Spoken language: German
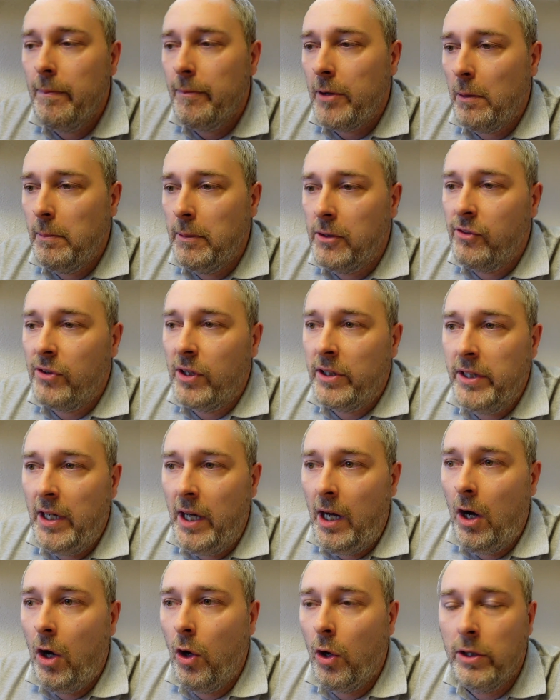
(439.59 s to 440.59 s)
damit es dann
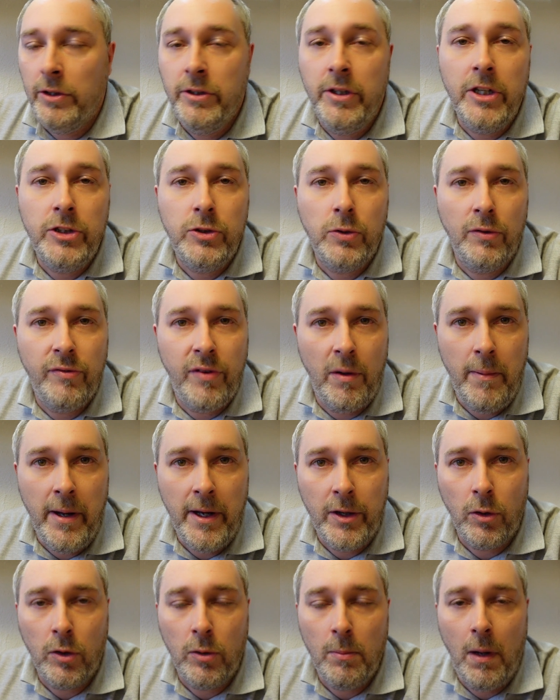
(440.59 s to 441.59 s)
da auch in Richtung
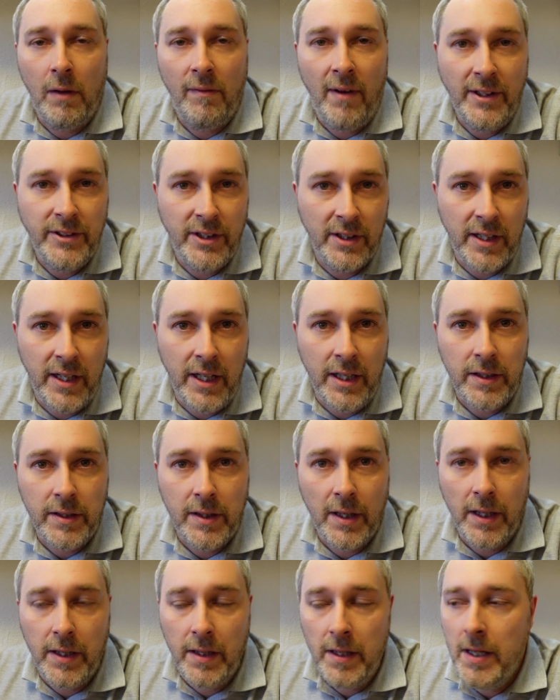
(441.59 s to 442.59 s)
Vermehrung mal weitergehen
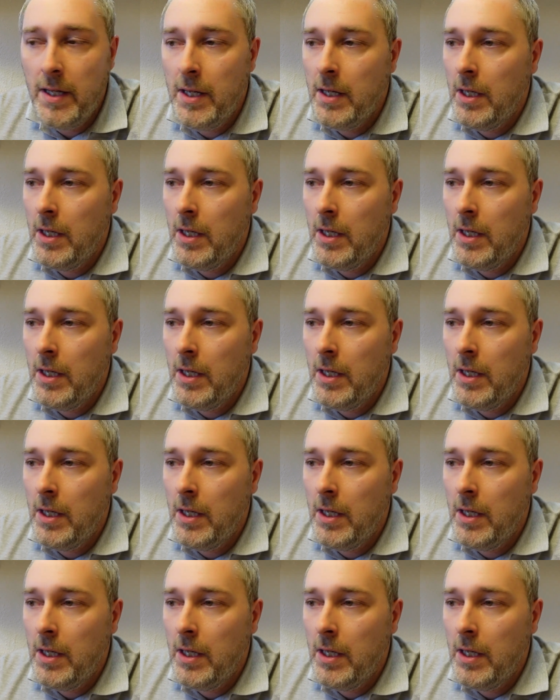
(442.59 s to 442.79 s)
kann.